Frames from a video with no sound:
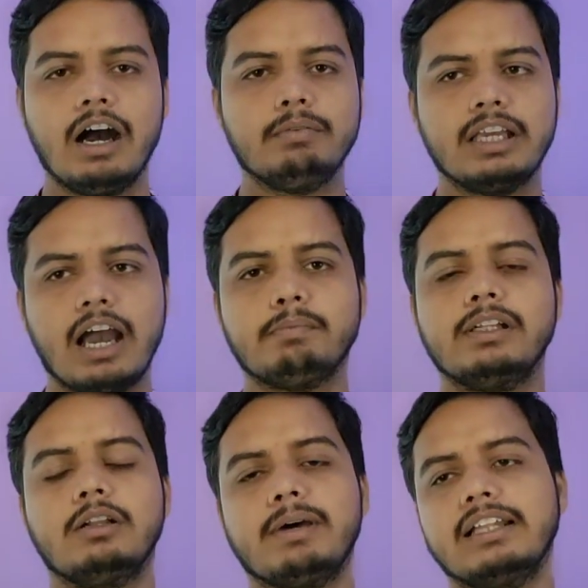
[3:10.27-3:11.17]
अब यहाँ
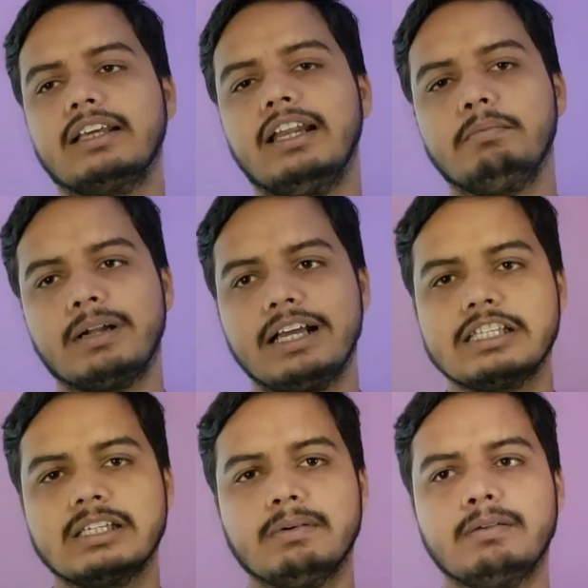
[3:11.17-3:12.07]
पर अगर बात कर लें
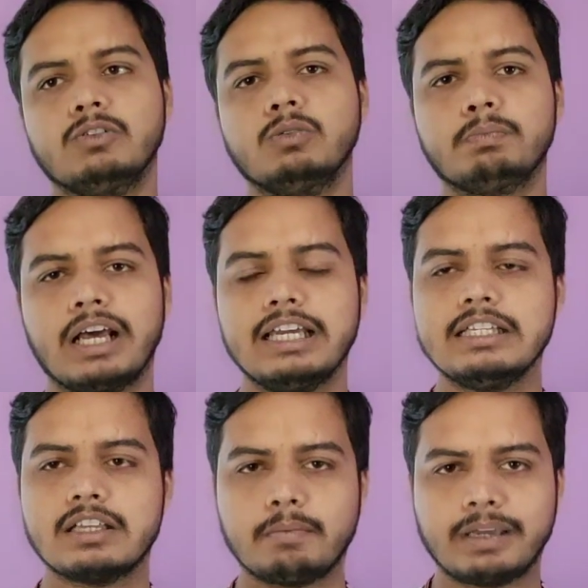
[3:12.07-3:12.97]
प्राइस के बारे में तो
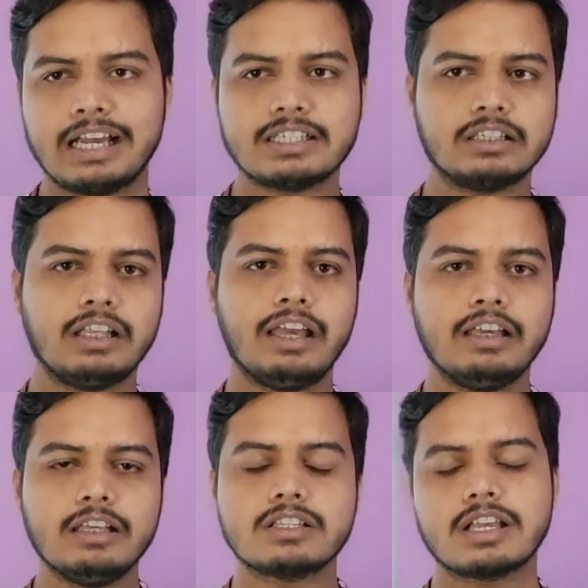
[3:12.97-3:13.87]
प्राइस आप कह सकते
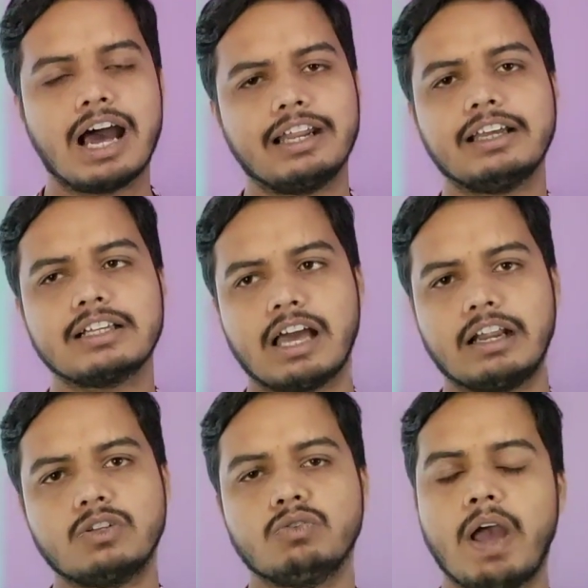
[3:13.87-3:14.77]
हैं कि सारे के
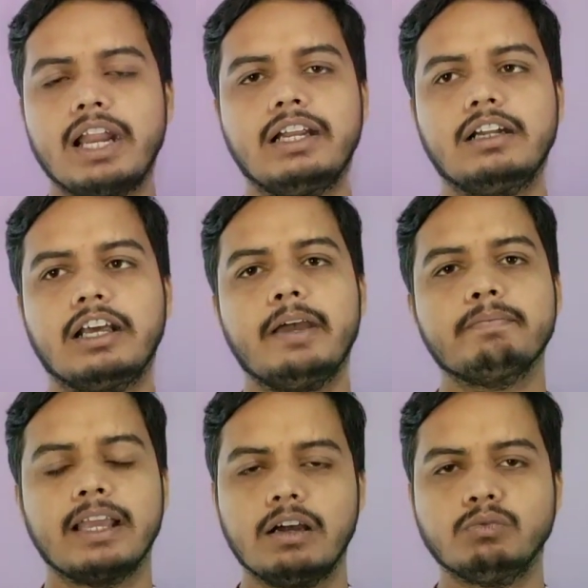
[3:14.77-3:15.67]
सारे जो वेरियंट हैं
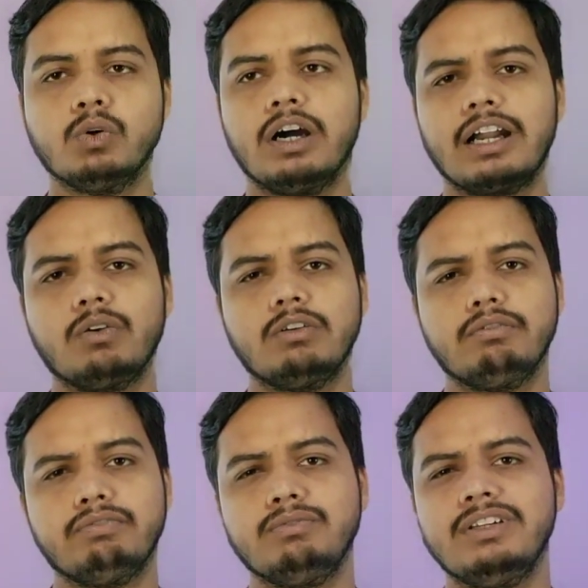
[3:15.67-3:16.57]
वो
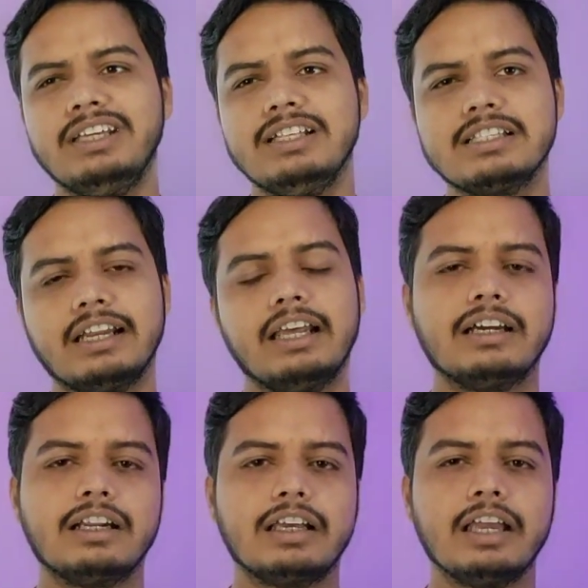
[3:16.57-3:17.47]
अराउंड फिफ्टीन से
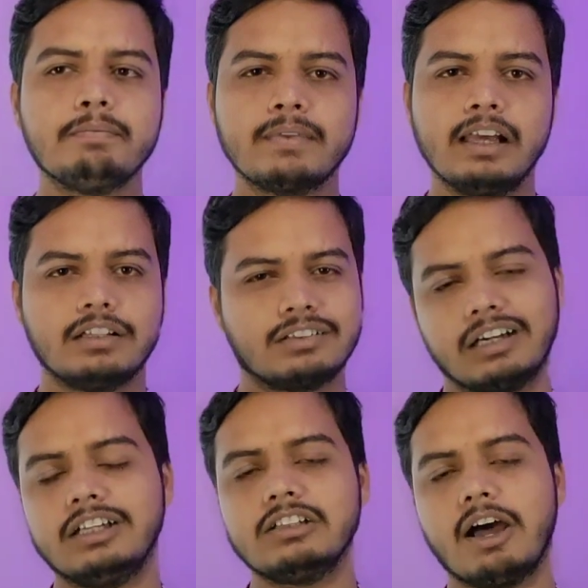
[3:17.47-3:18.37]
लेकर के
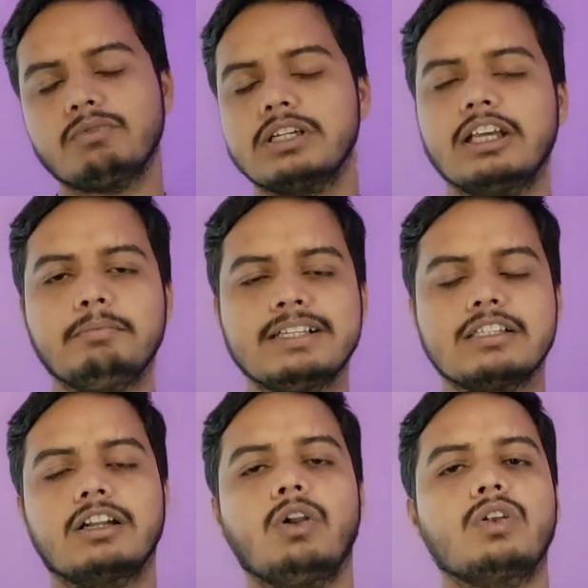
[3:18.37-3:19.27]
थर्टी थाउजेंड के
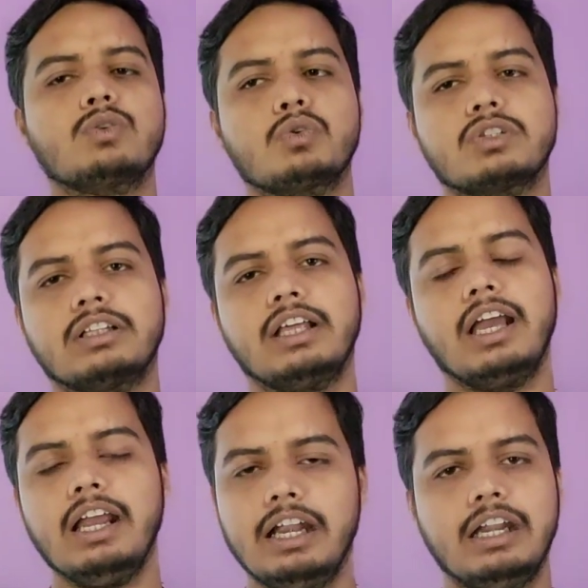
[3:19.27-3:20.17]
बीच तक लॉन्च हो सकते
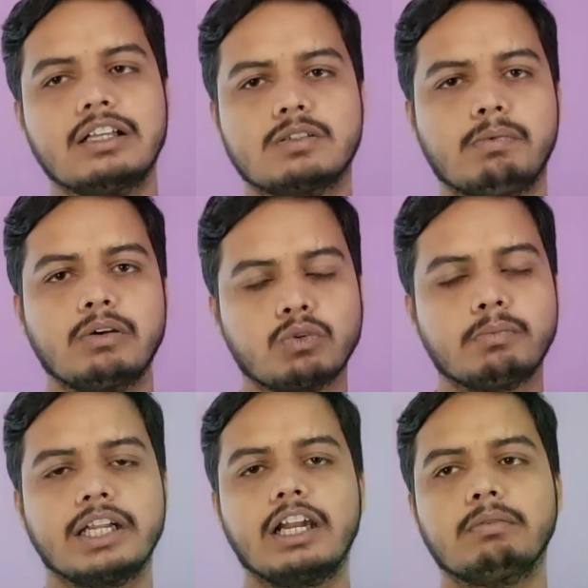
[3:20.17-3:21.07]
हैं इंडियन
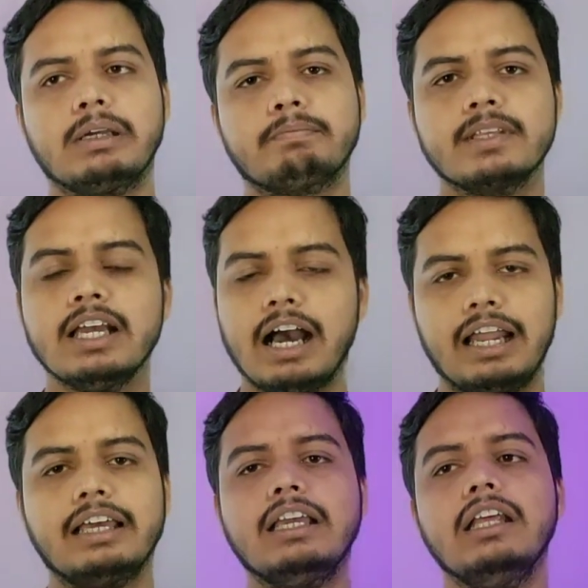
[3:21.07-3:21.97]
स्मार्टफोन मार्केट में
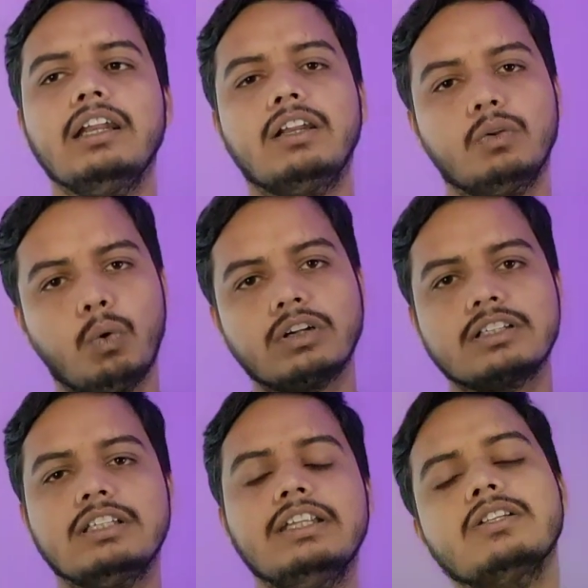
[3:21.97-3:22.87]
हालांकि
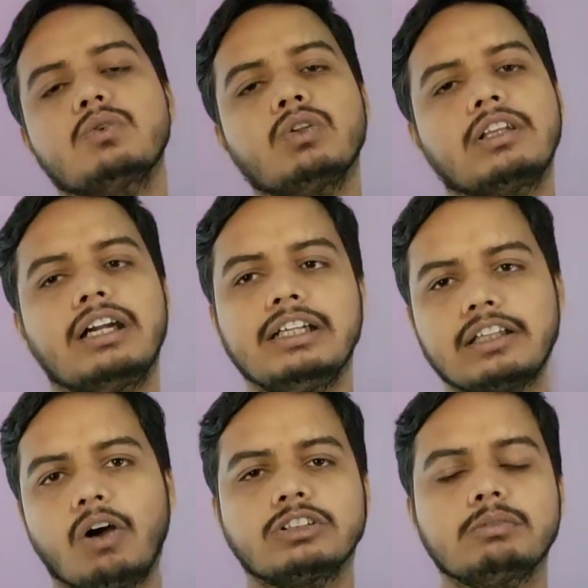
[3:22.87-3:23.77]
नोट सीरीज को
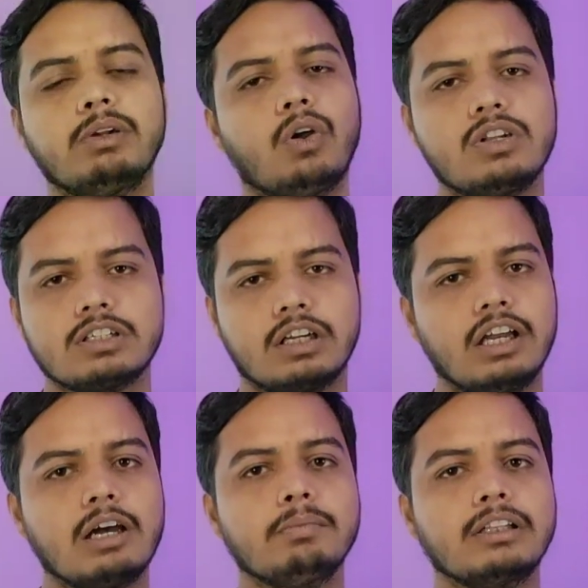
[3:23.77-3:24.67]
थर्टी थाउजेंड पे लॉन्च
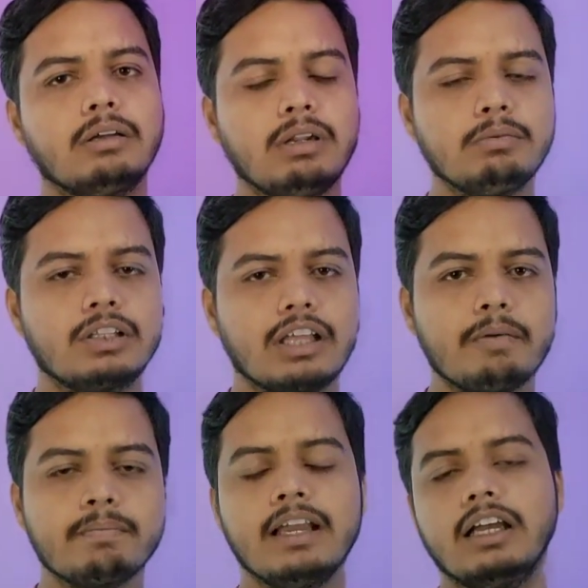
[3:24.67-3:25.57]
करने का मतलब नहीं
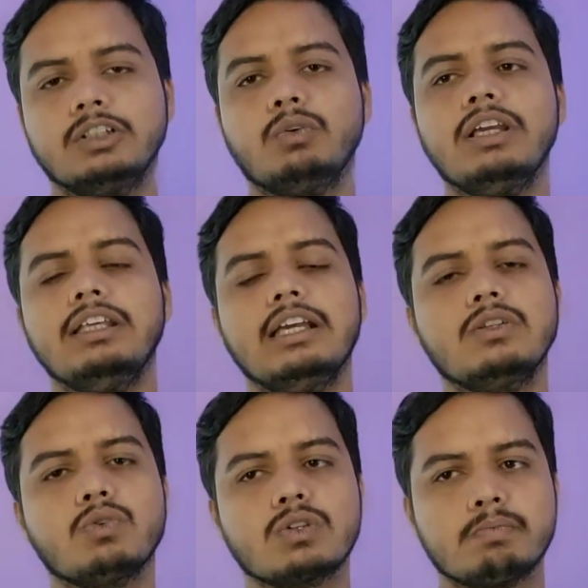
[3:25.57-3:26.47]
बनता क्योंकि
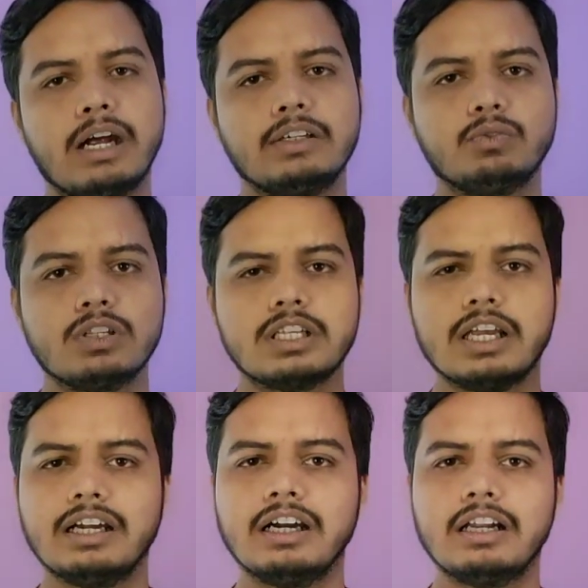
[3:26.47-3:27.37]
ये जो स्मार्टफोन
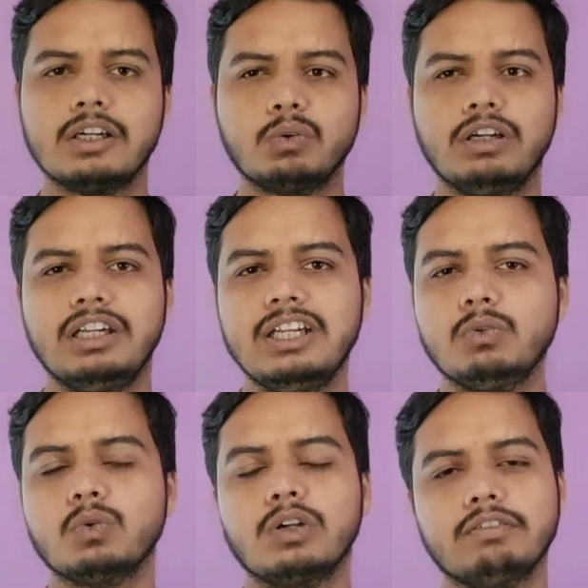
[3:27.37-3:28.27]
से अगर ट्वेंटी
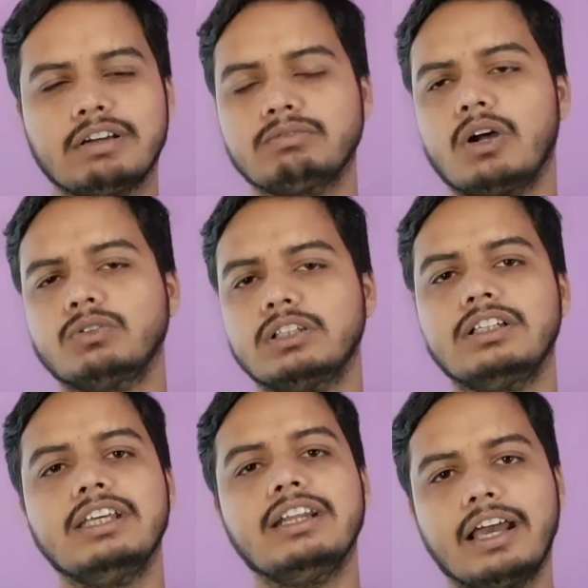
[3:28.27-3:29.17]
टू ट्वेंटी फाइव
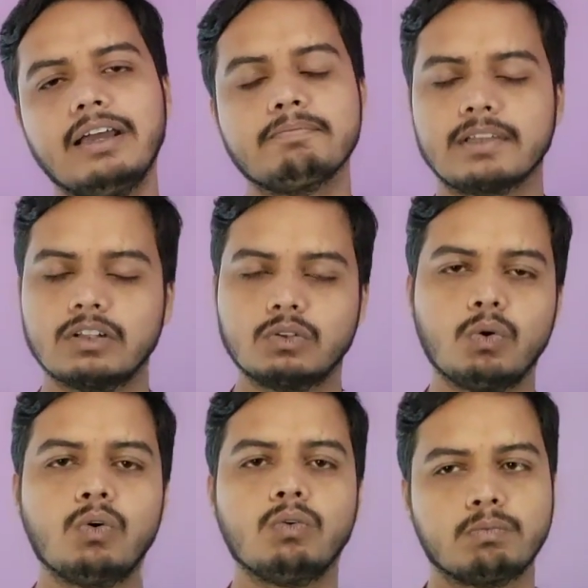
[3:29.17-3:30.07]
थाउजेंड ही रहे
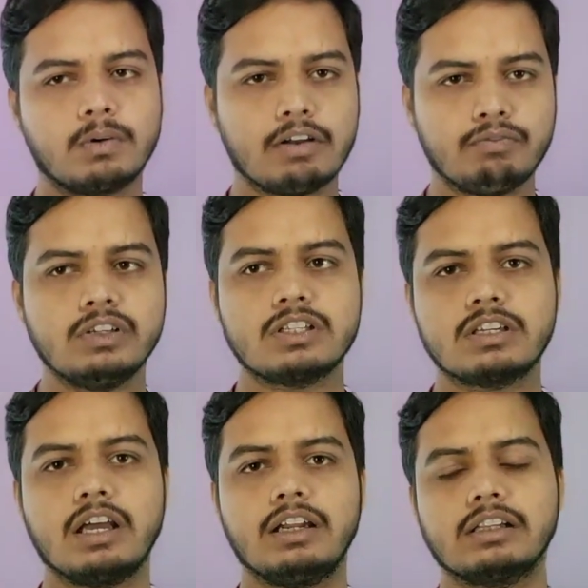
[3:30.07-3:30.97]
तो काफ़ी
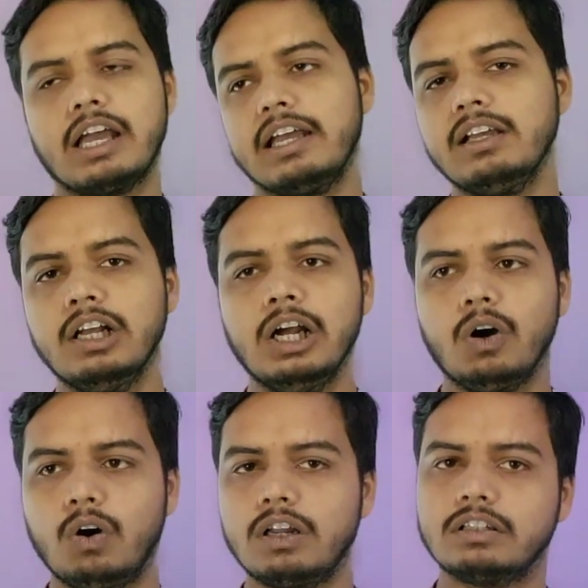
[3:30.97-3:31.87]
अच्छा लगता है
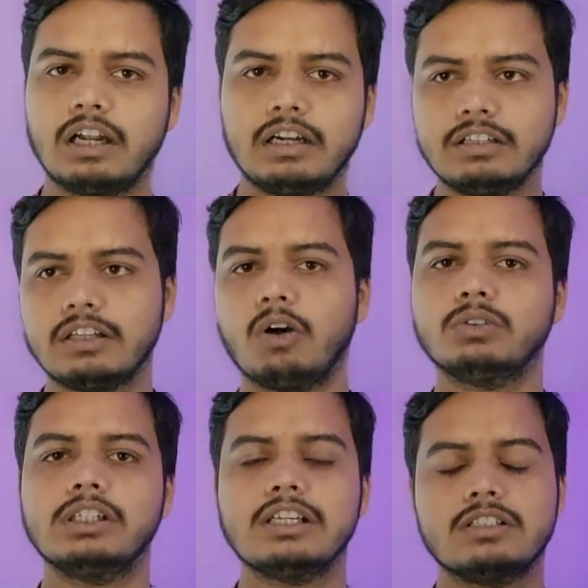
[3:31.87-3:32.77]
और थर्टी
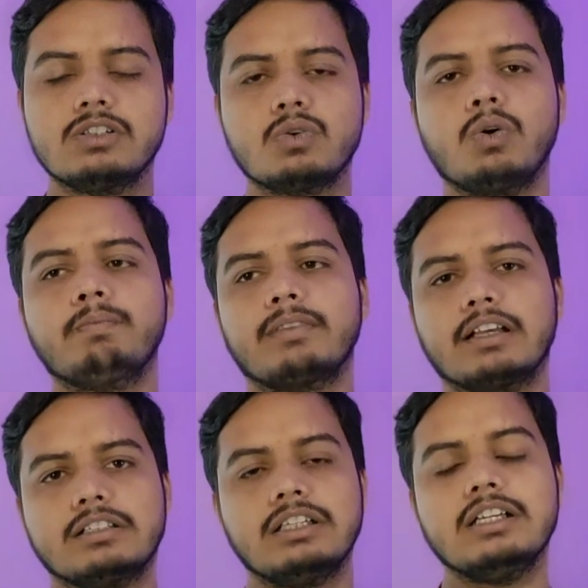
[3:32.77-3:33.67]
थाउजेंड की जो
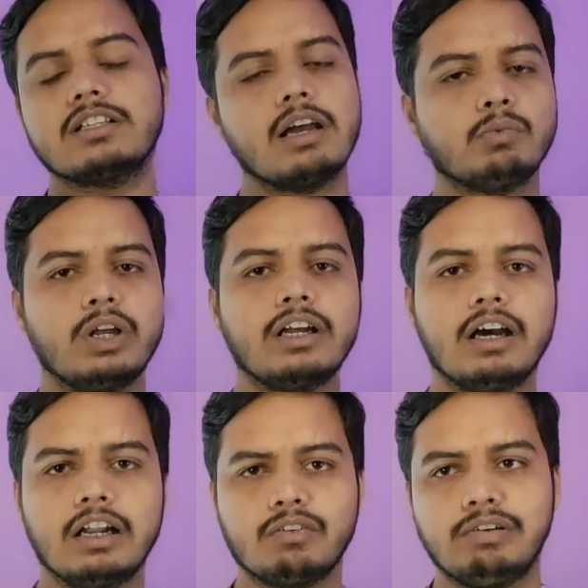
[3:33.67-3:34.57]
सीरीज़ है वो
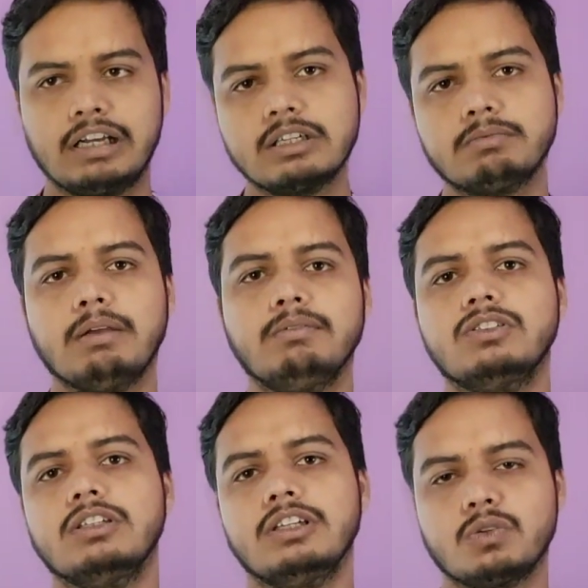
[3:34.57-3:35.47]
एक अलग फ्लैक्सिप टाइप
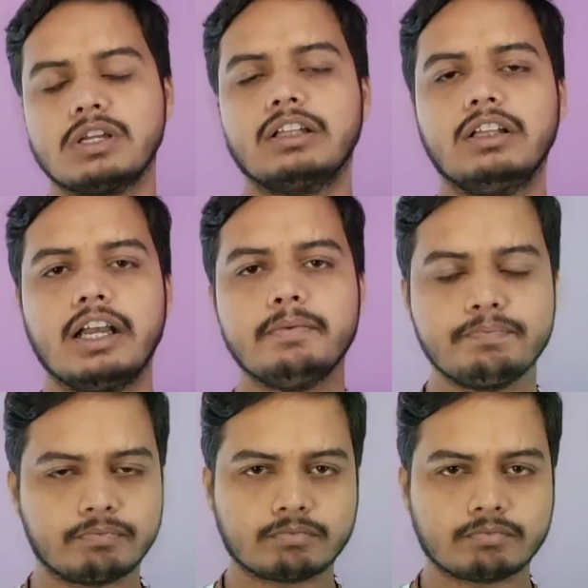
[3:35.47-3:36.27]
की सीरीज़ हो जाती है